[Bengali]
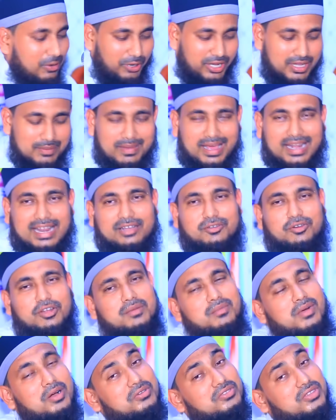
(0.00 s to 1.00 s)
ওই
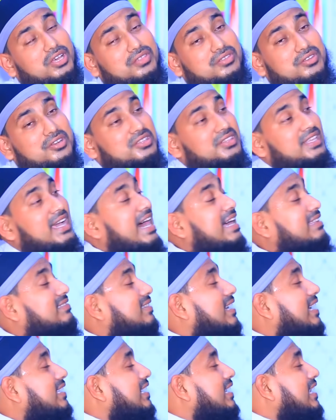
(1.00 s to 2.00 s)
মালাকুল মৌত হজরতে
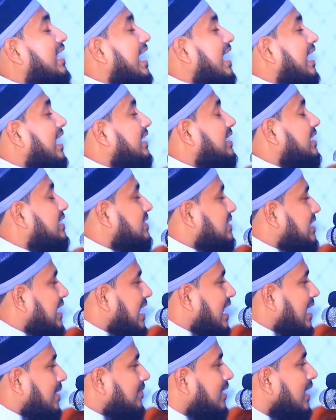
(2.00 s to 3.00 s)
আজরাইল আলাইহিস
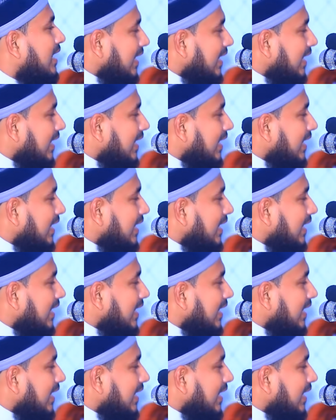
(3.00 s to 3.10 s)
সালাম